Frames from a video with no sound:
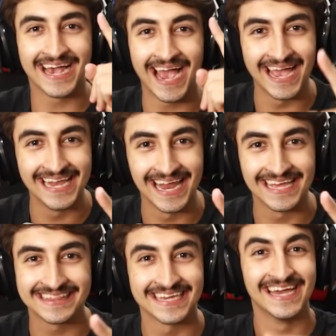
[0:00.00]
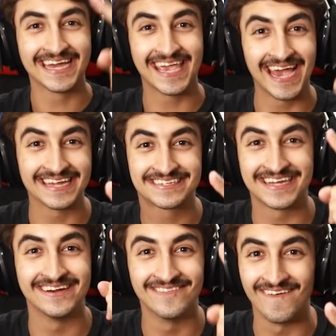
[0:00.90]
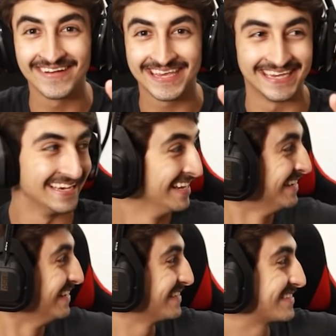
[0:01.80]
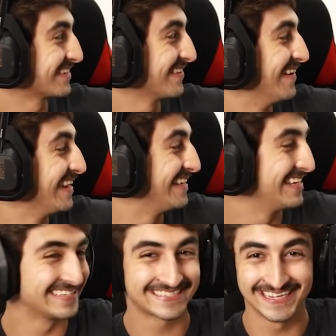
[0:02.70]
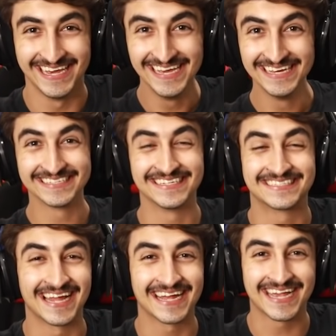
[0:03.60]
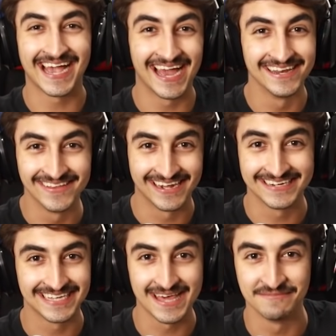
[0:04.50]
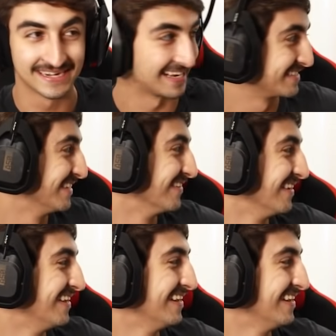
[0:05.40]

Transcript: highlight que hace Wonky. Estos güeyes se están cagando de risa de mi reacción.